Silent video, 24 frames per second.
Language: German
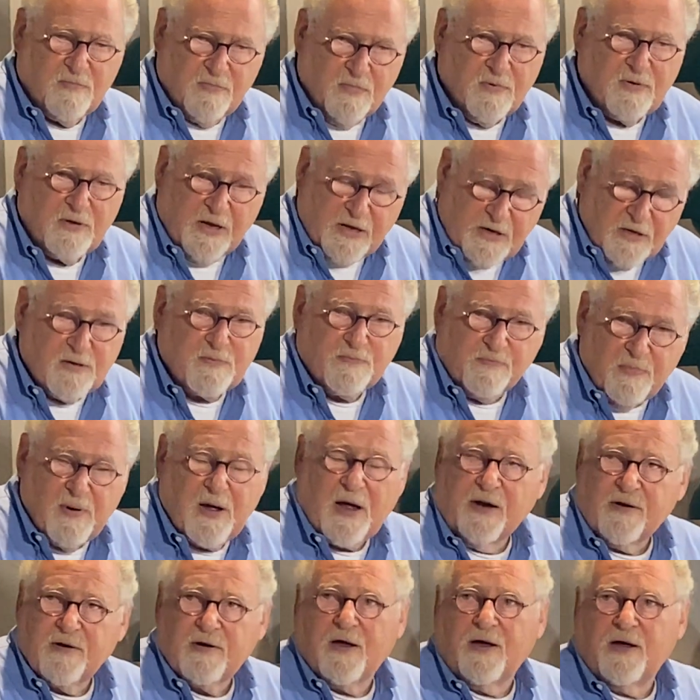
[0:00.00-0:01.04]

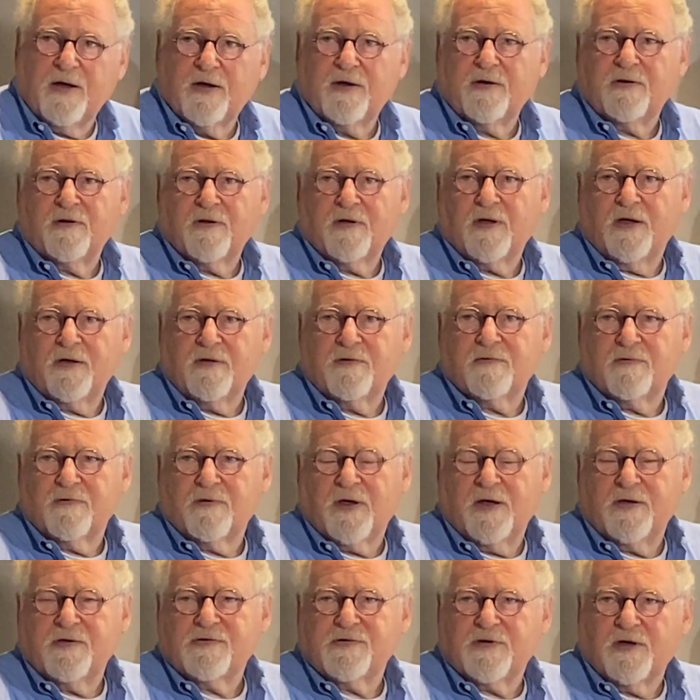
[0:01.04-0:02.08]
Nichtparteien, recht,
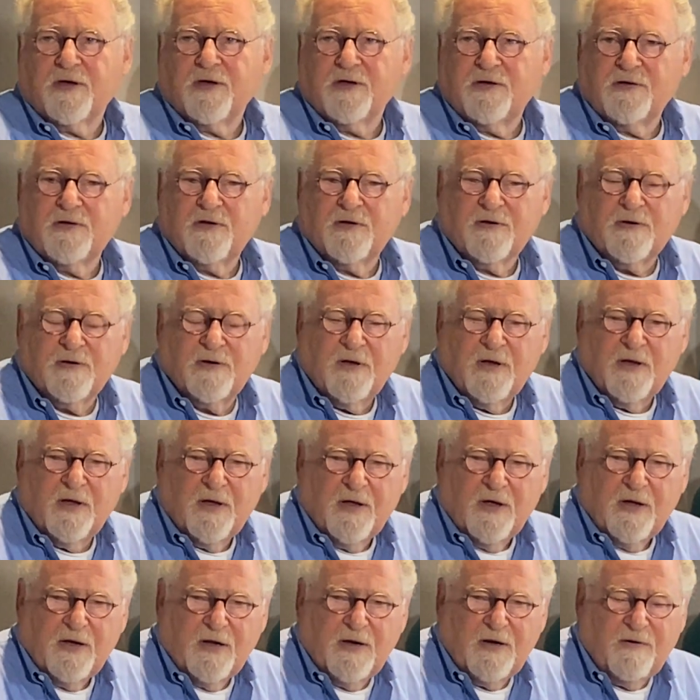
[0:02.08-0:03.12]
rechtsgerichteten
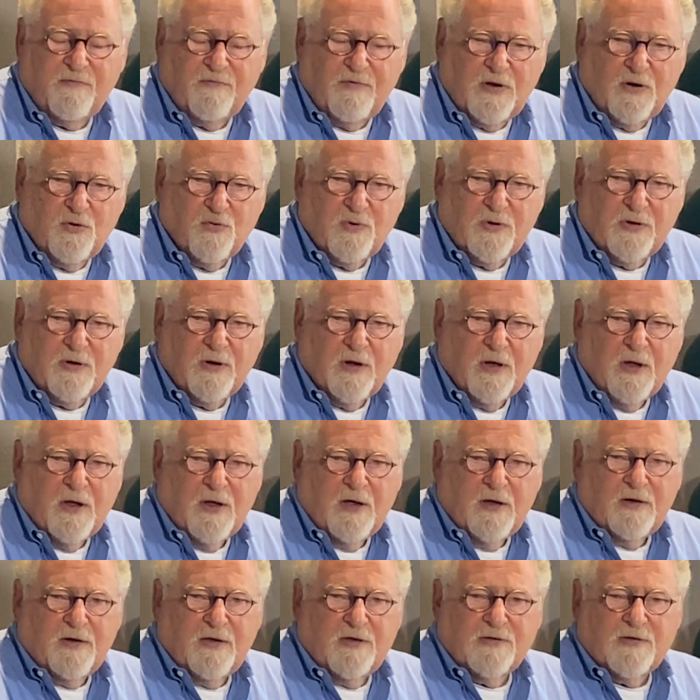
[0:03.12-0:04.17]
Individuen,
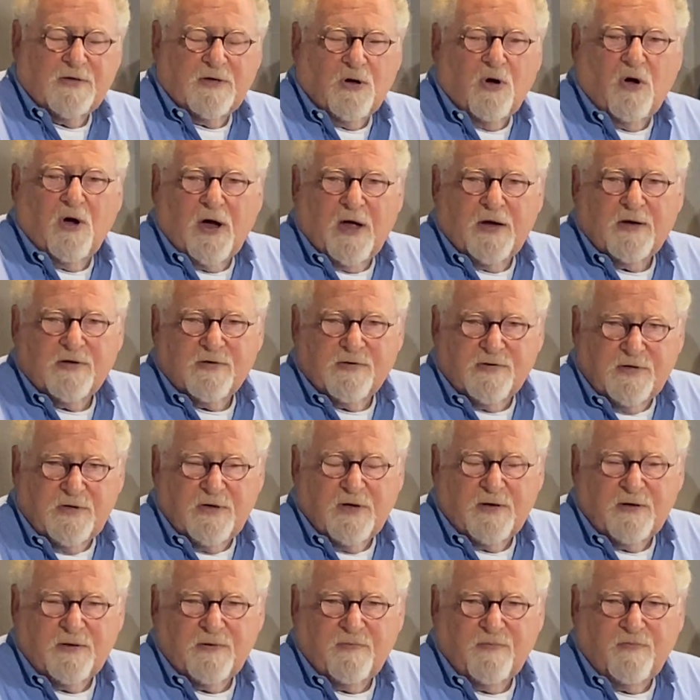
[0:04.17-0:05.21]
die sich
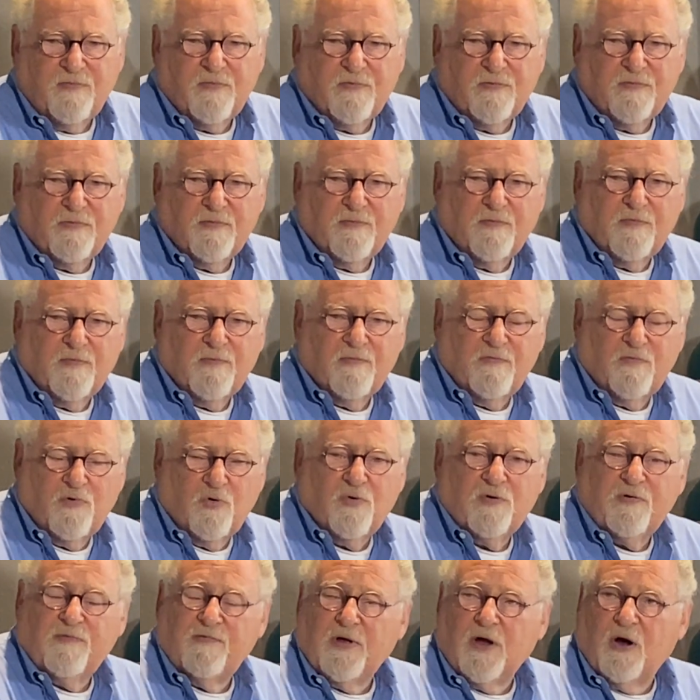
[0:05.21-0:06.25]
organisieren, wo
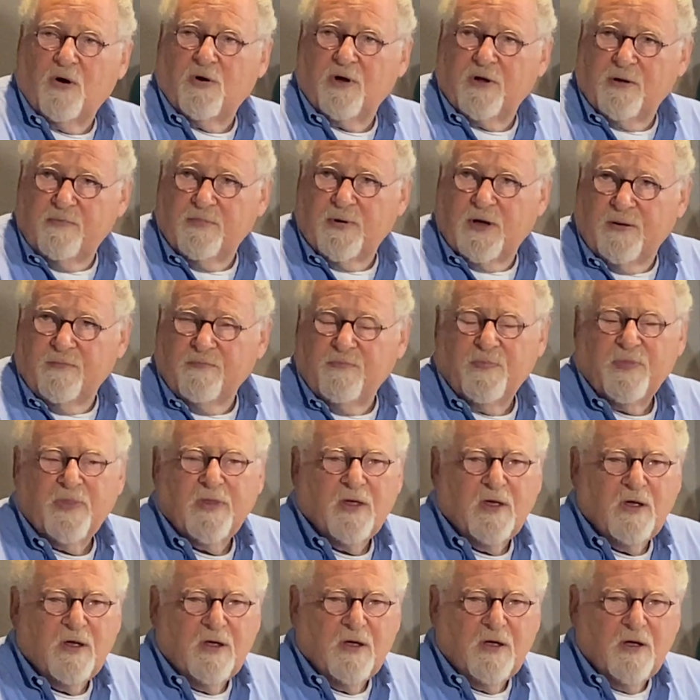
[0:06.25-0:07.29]
und wie auch immer.
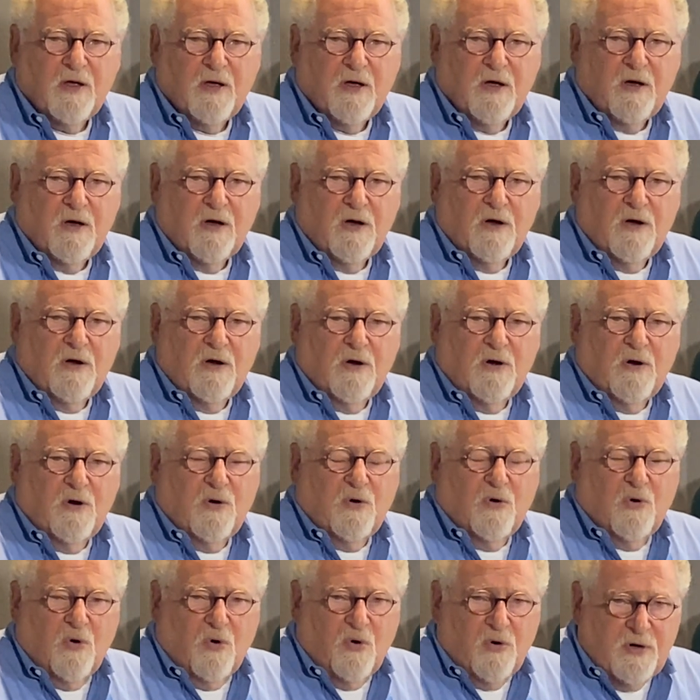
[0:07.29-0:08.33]

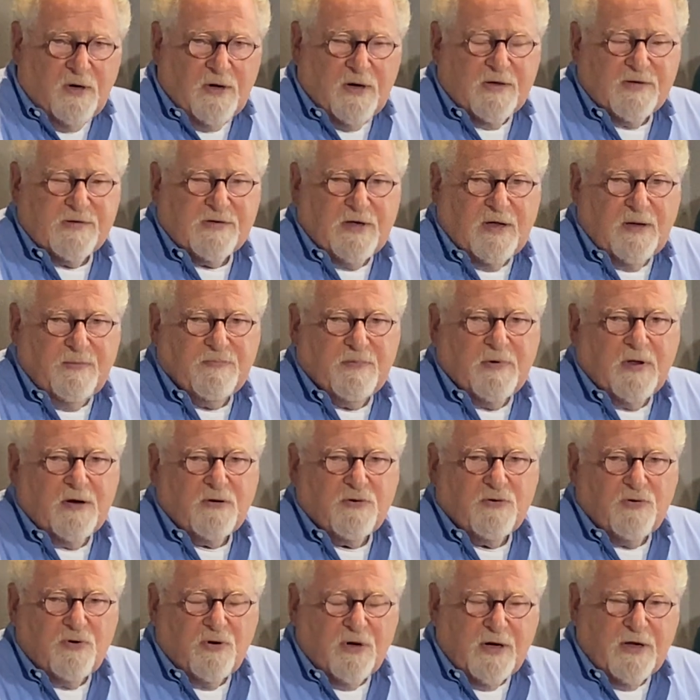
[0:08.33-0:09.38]
Und es gibt
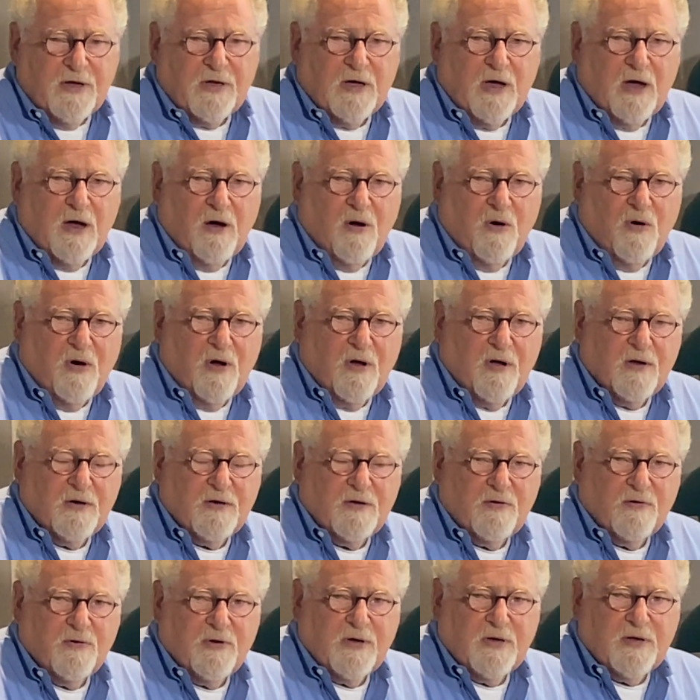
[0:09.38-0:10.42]
natürlich auch
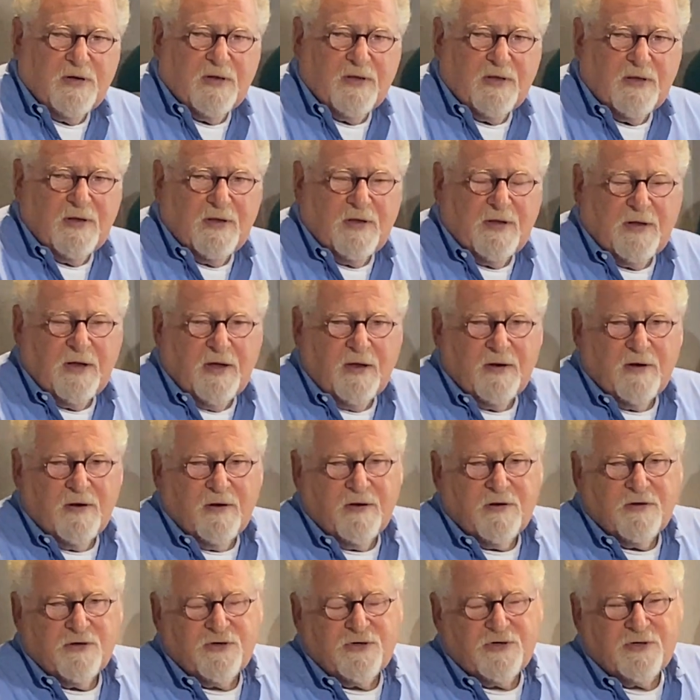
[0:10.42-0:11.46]
durch
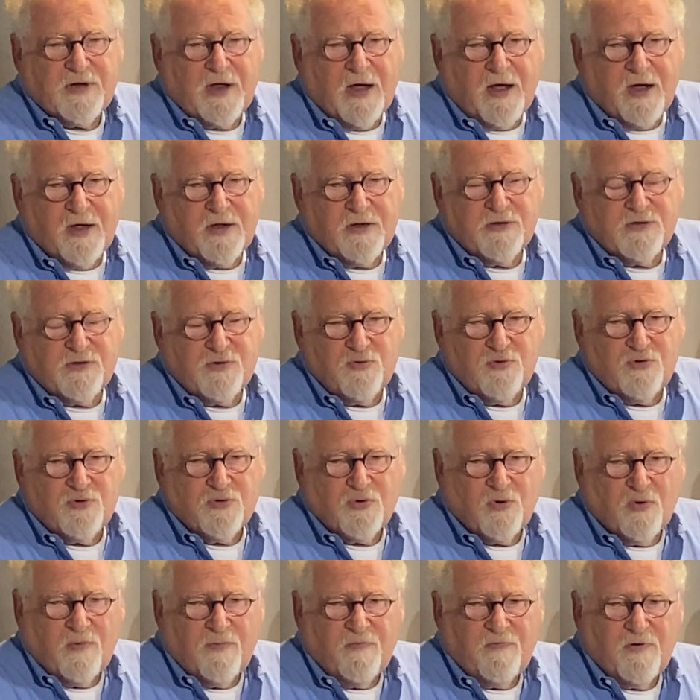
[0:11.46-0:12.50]
den starken
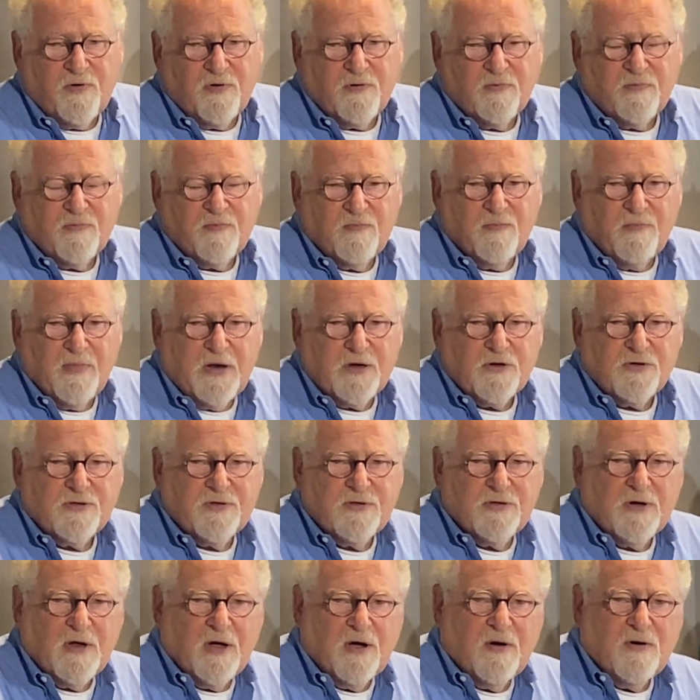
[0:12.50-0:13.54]
Zustrom von
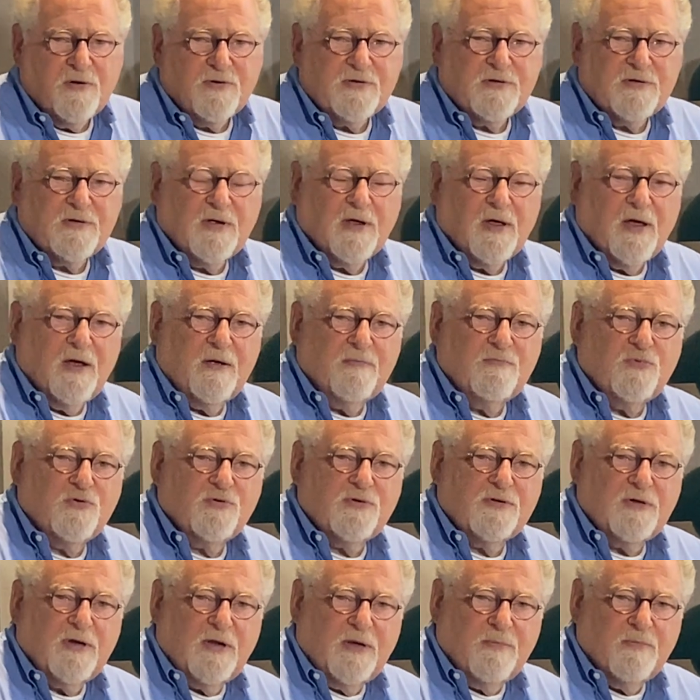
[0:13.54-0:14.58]
Menschen aus
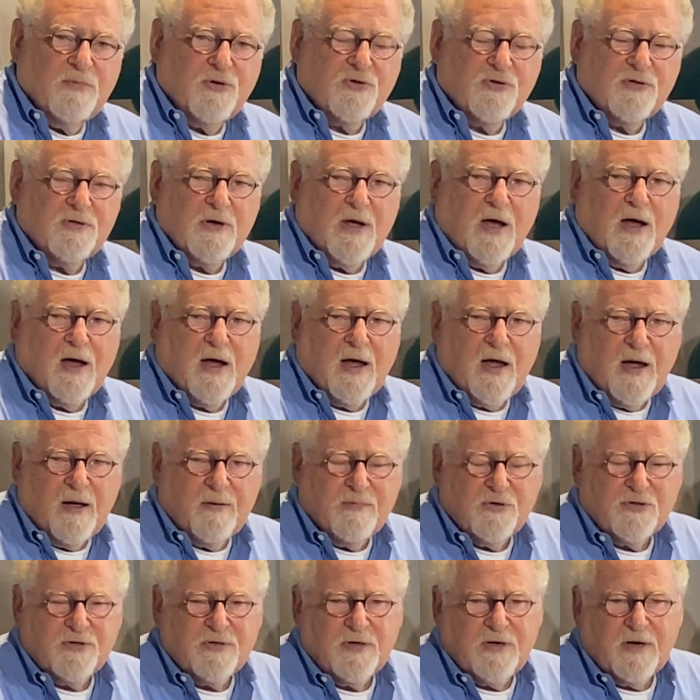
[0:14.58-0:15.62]
muslimischen,
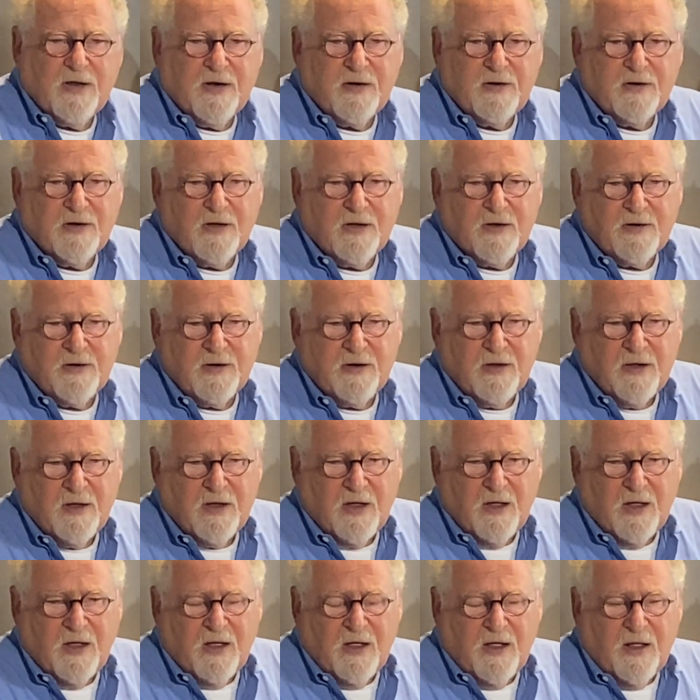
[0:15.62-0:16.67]
arabischen Ländern
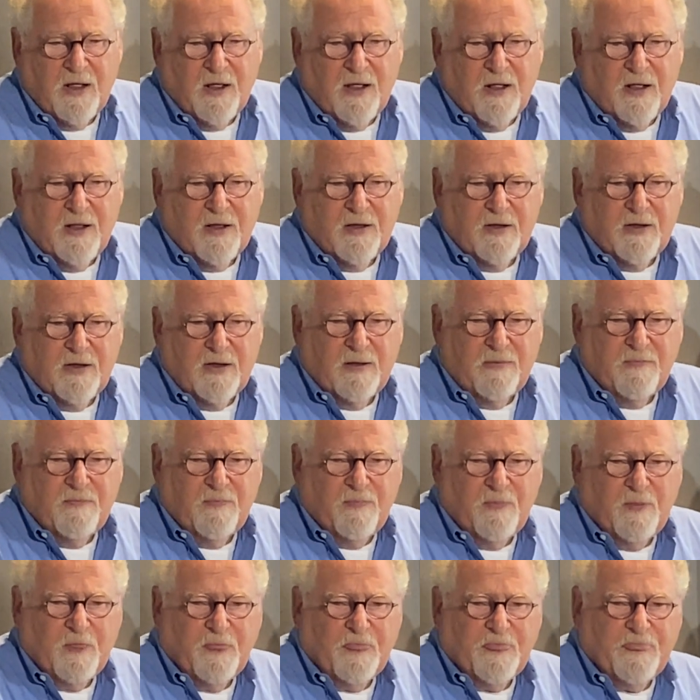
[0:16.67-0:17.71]

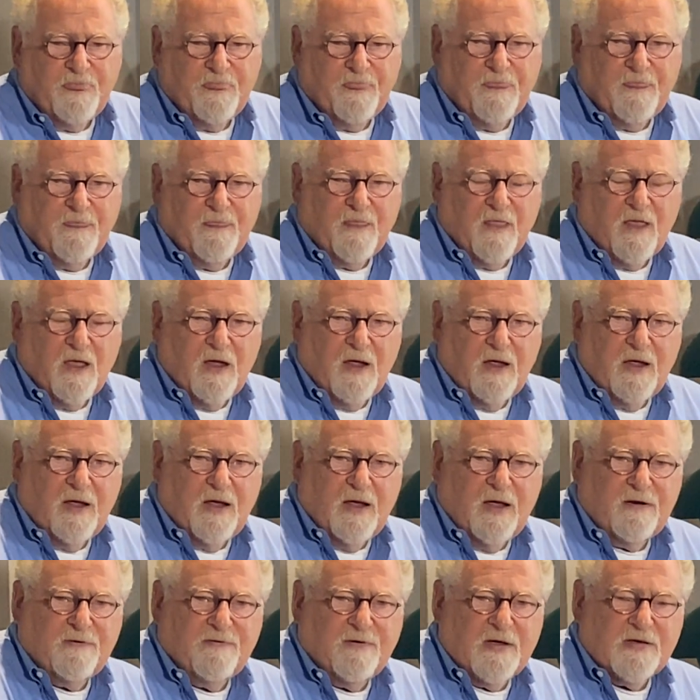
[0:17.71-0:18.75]
ähm,
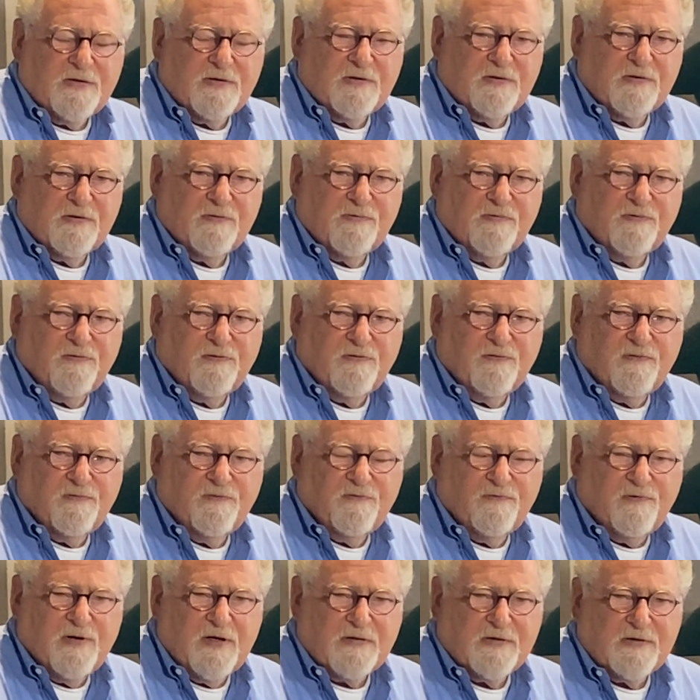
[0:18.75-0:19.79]
etwas,
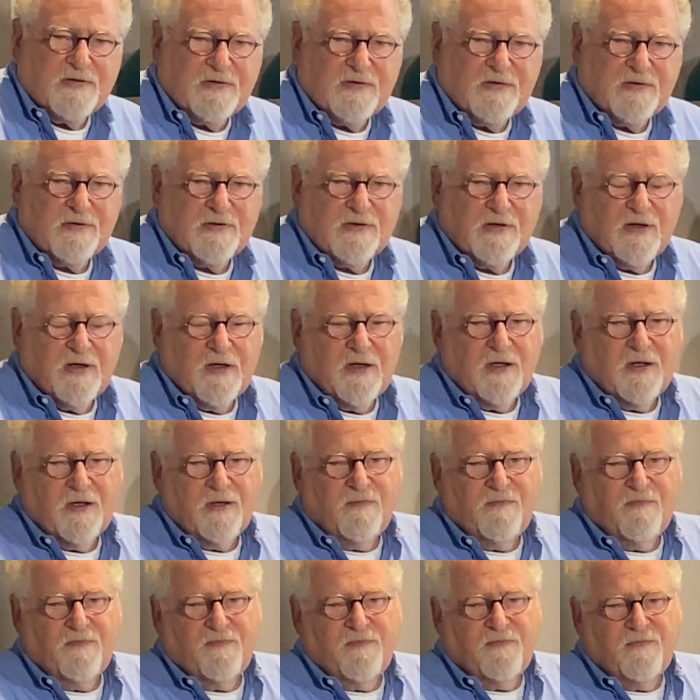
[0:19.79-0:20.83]
was
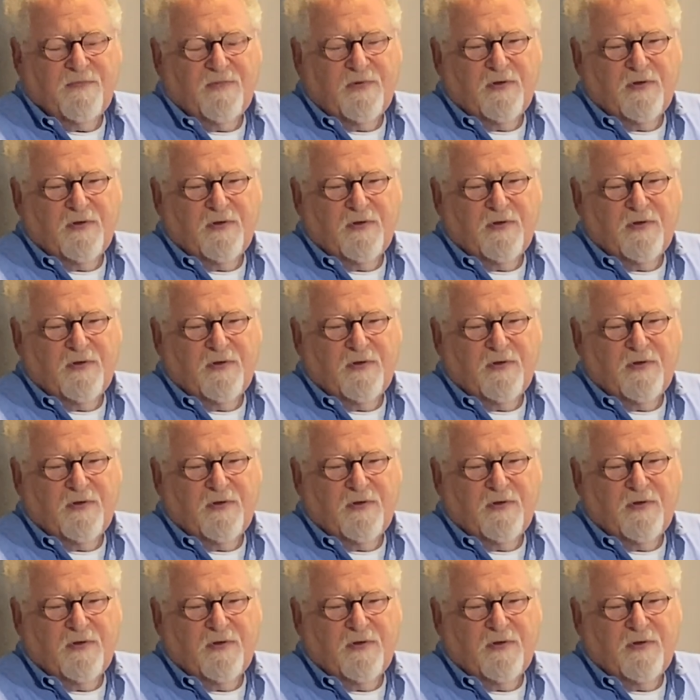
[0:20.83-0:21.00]
ähm,